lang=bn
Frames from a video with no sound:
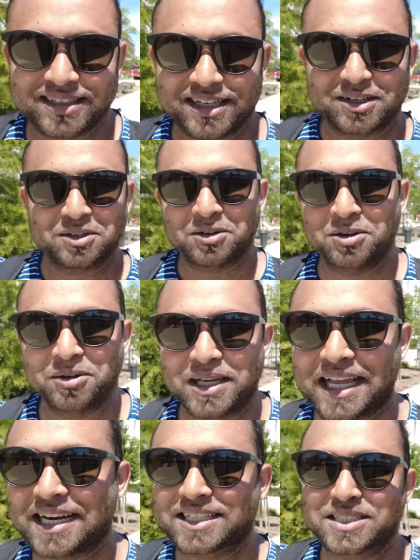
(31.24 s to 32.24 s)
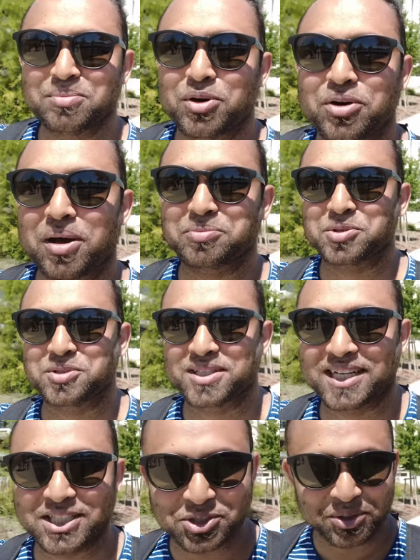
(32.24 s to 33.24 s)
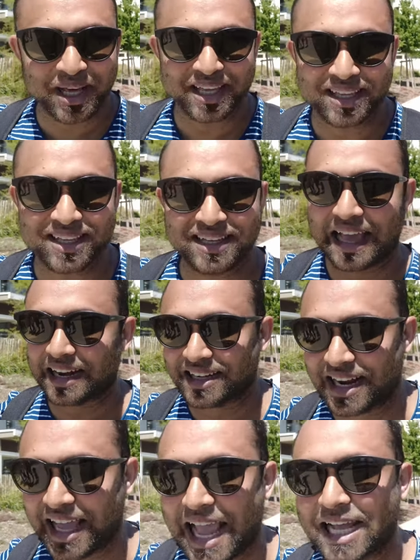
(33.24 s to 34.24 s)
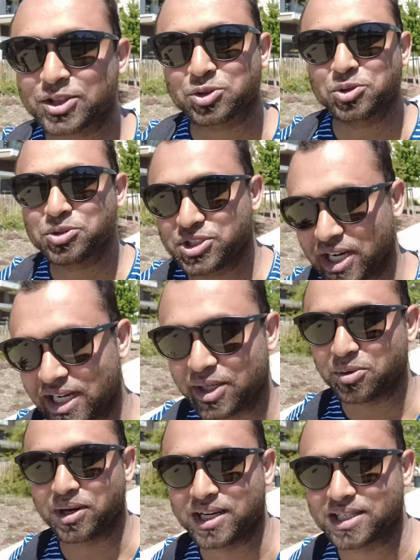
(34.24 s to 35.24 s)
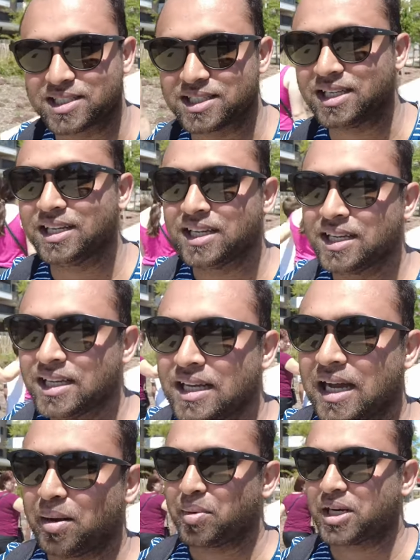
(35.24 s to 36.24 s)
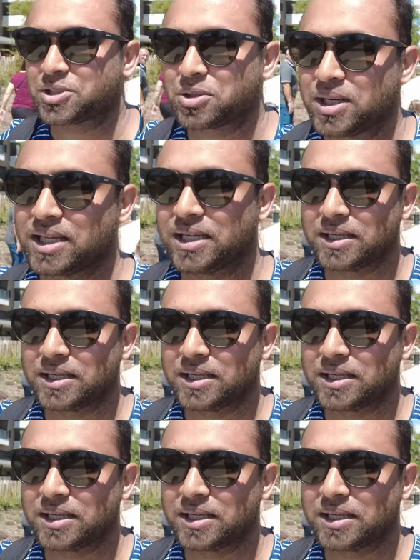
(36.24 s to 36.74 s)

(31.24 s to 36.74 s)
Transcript: কারণ হলো এর চেয়ে বড় আফসোসের কিছু নাই একটা এত জার্নি করে আসছি আমার আসলে